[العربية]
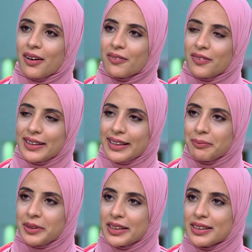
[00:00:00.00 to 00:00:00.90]
في
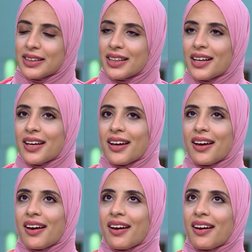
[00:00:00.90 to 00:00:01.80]
التمرين
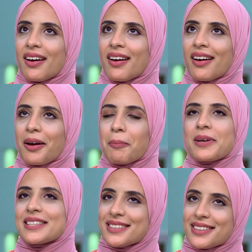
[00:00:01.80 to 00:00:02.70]

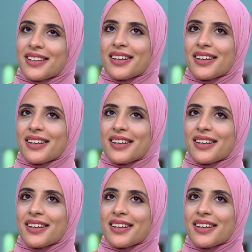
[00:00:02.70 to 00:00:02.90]
بس